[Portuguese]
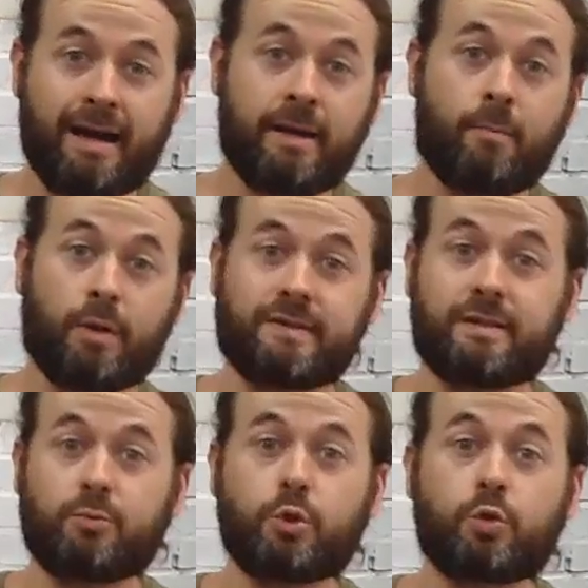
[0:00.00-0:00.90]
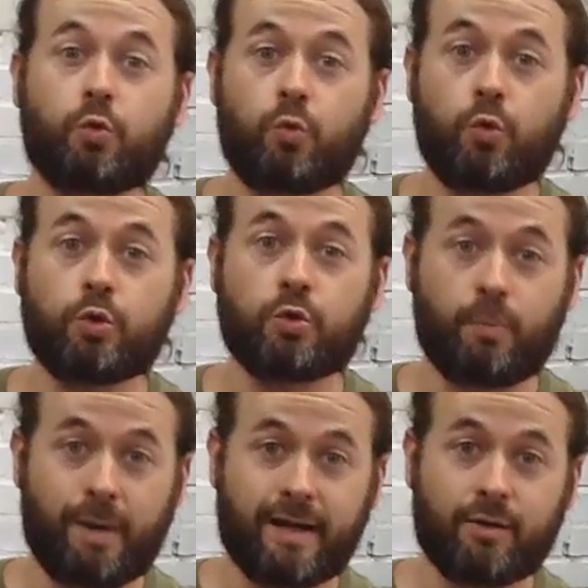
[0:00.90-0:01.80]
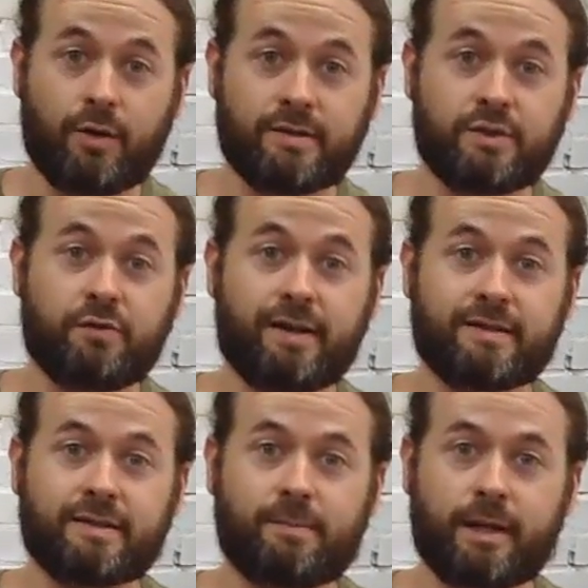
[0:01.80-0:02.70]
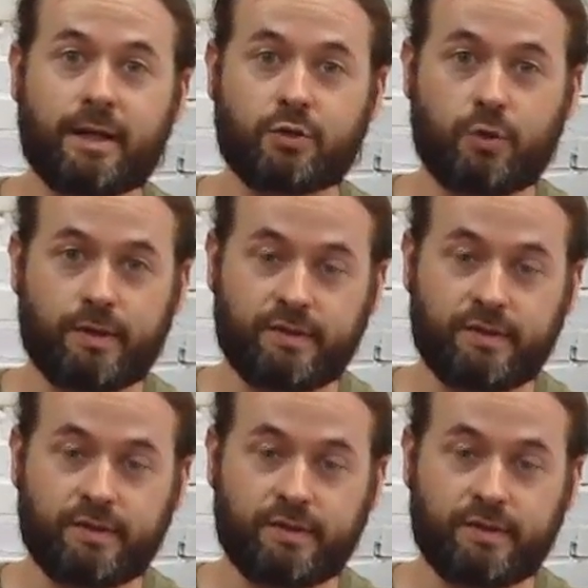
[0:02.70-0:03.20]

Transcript: Pode ser muito útil para nós em diversas aplicações.